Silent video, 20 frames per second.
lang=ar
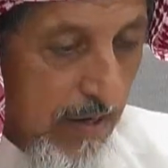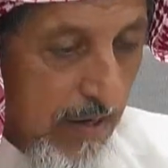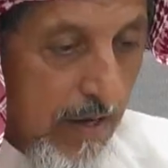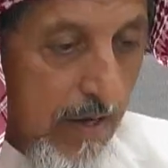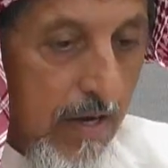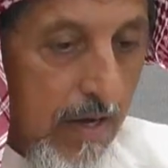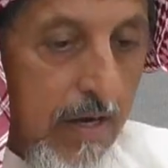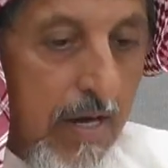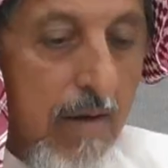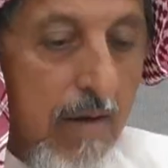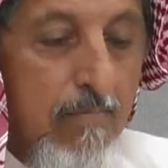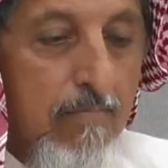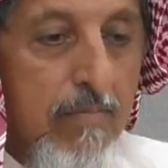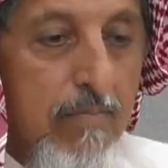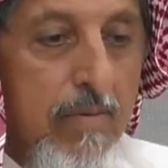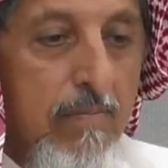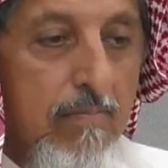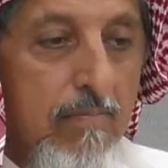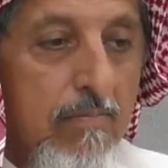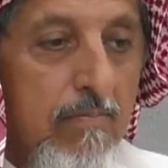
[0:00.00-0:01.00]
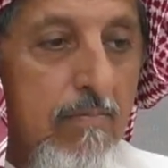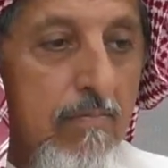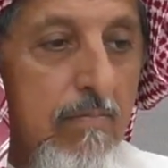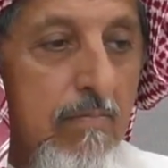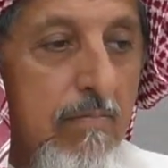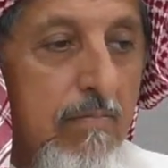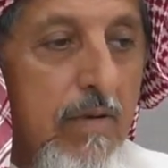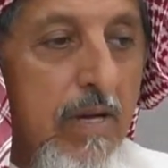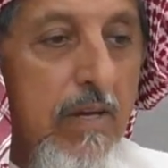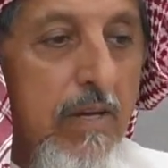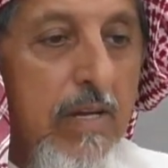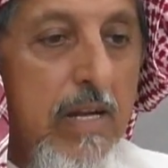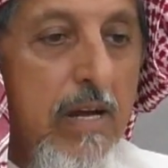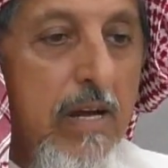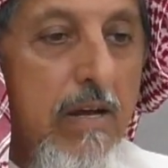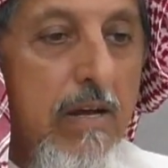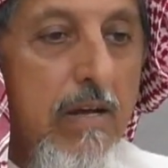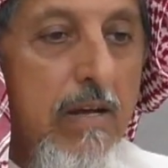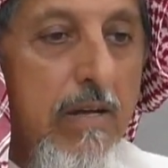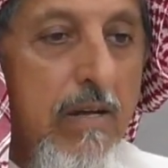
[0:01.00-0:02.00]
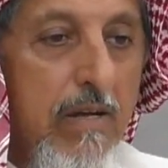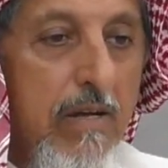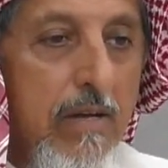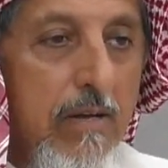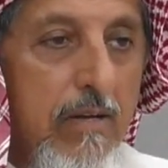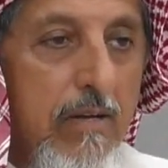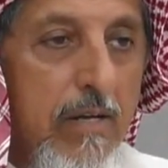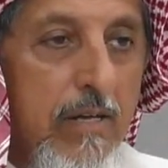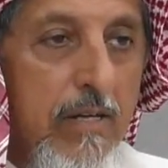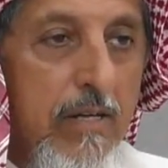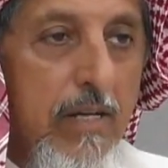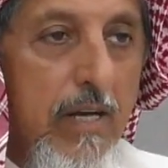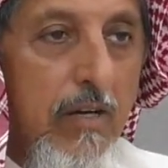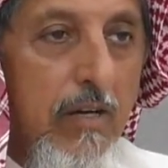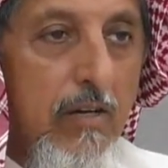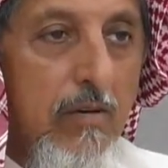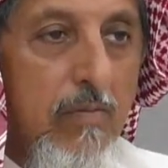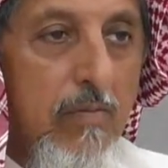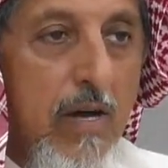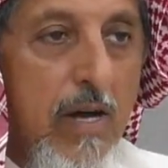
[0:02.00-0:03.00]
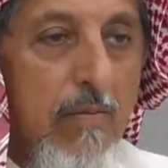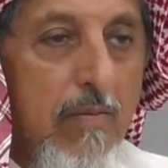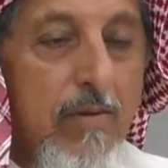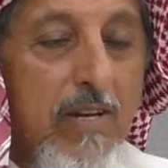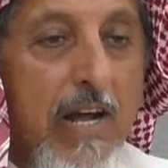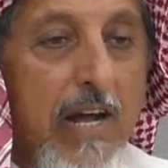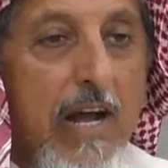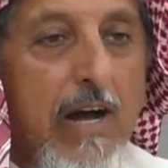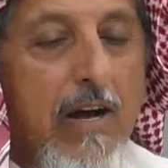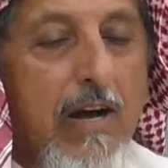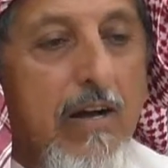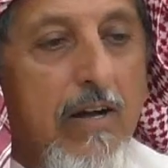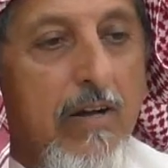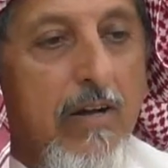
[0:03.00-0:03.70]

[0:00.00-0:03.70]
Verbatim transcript: إيه، كم من محنة يعقبها منحة